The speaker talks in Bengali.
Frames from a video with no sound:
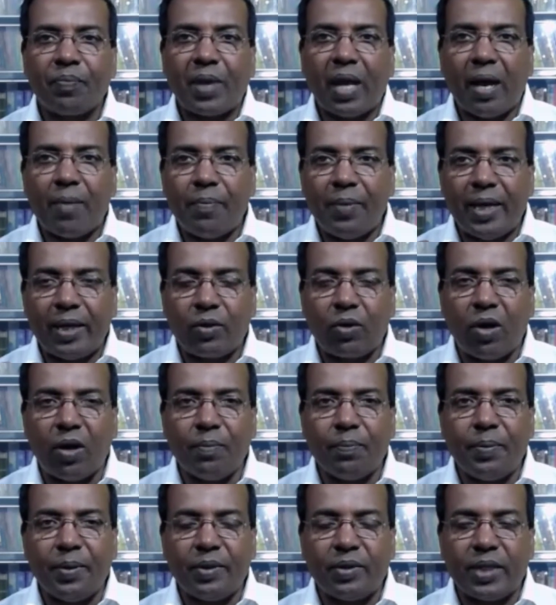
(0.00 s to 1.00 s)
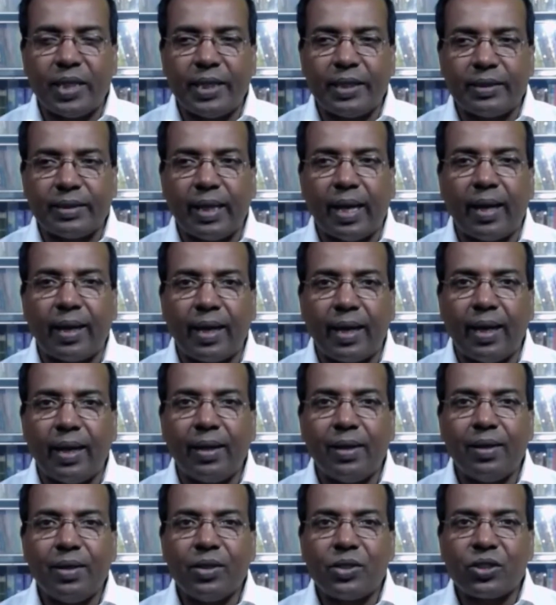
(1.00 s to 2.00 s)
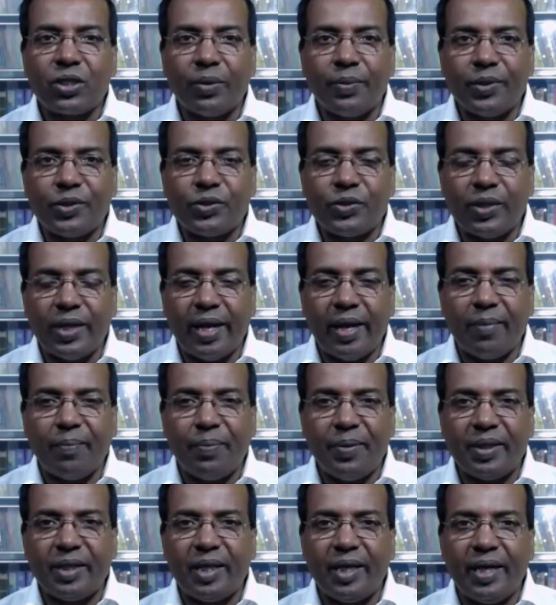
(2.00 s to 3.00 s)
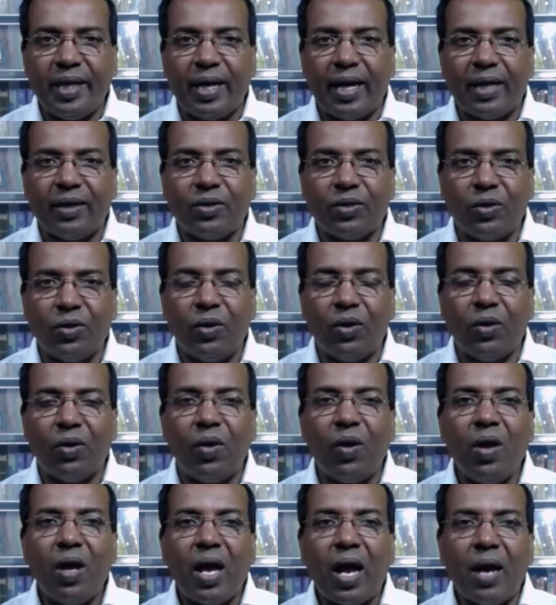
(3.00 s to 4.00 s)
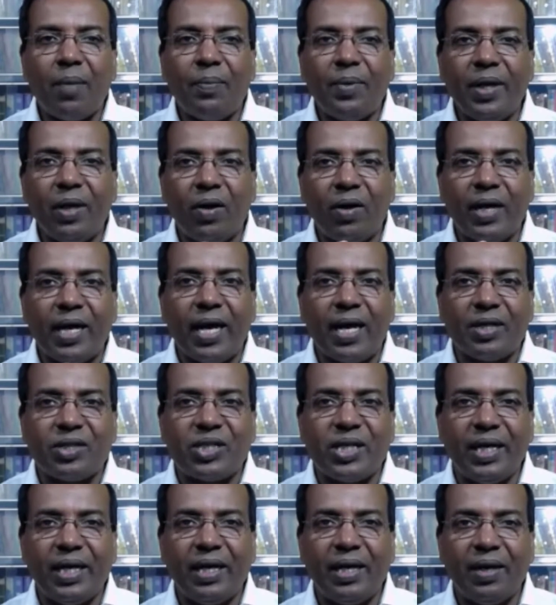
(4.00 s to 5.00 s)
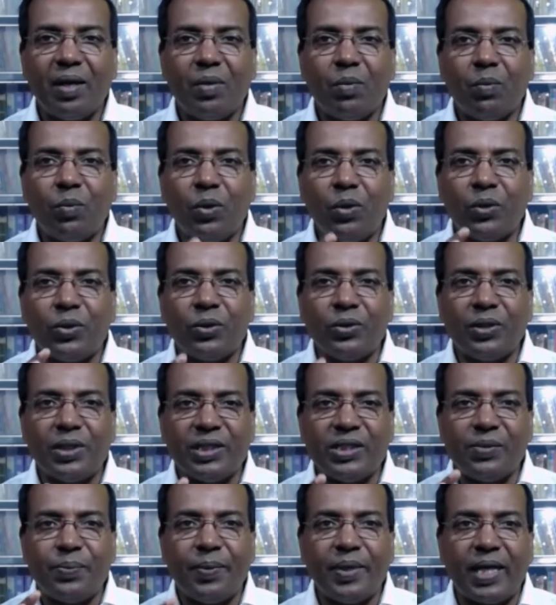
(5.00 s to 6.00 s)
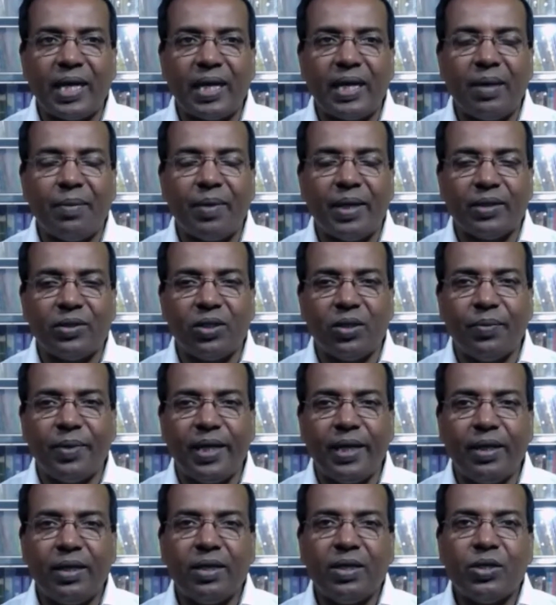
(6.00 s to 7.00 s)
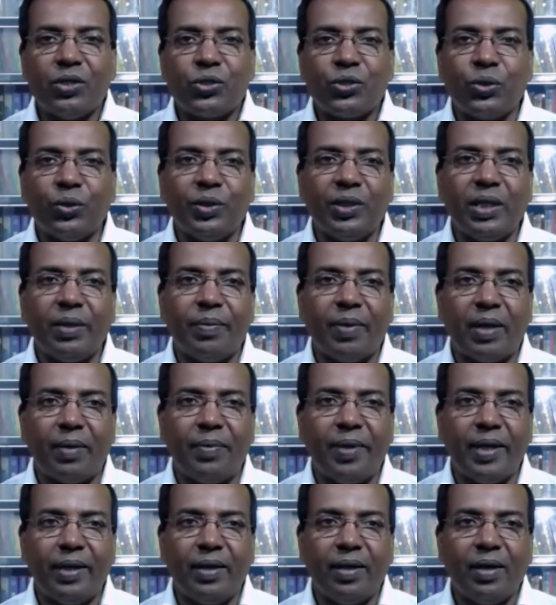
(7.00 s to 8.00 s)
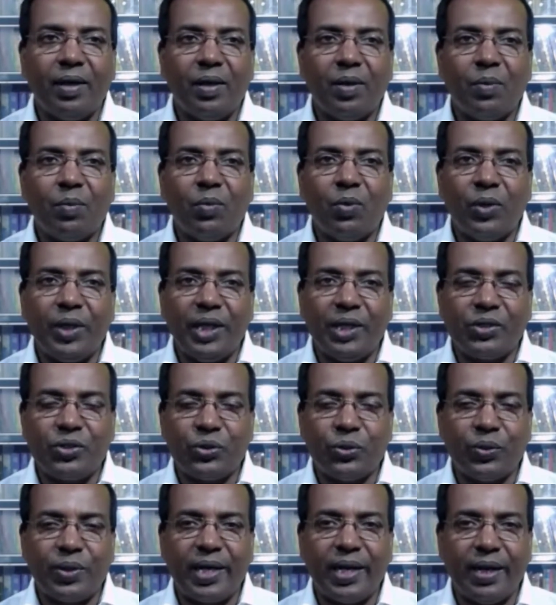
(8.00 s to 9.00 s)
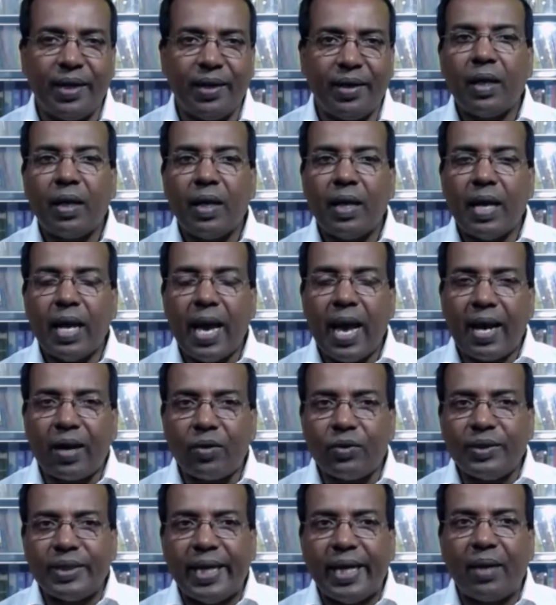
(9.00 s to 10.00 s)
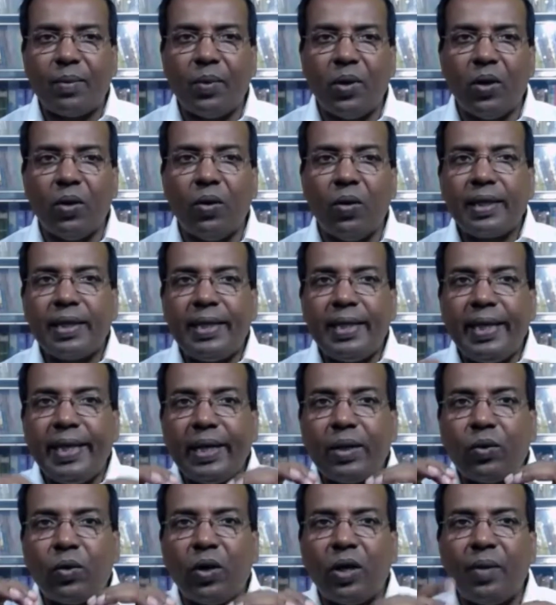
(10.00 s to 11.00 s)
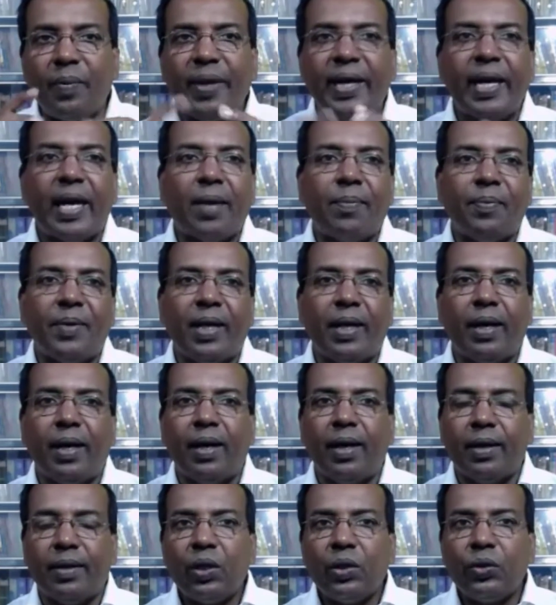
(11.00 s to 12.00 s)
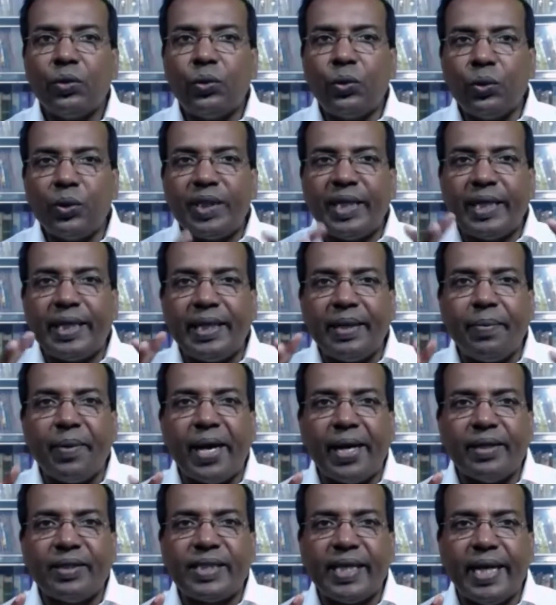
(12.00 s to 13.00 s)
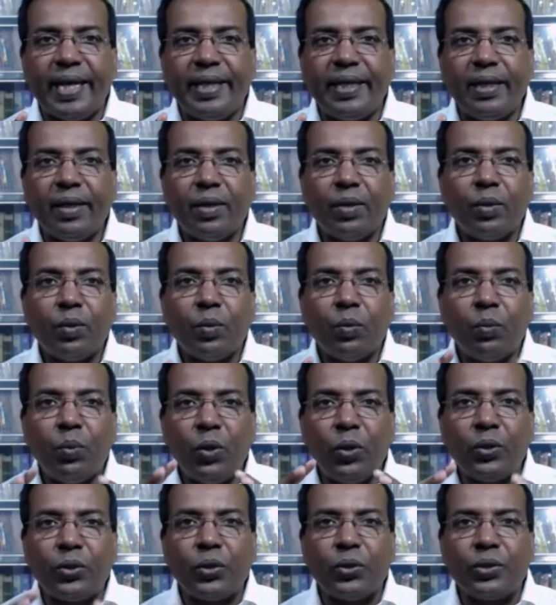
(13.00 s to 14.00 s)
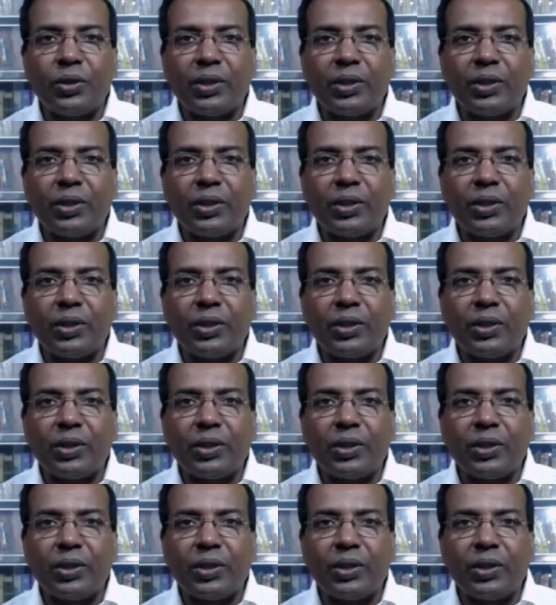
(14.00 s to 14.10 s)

আপনার কম্পিউটারে থাকা সমস্ত এমপি থ্রি গানগুলো আপনি অনায়াসে ব্লুটুথ স্পিকারের মাধ্যমে শুনতে পারবেন মনের সুখে এখন দেখব কি করবেন আপনারা দুটি ডিভাইসেই ব্লুটুথ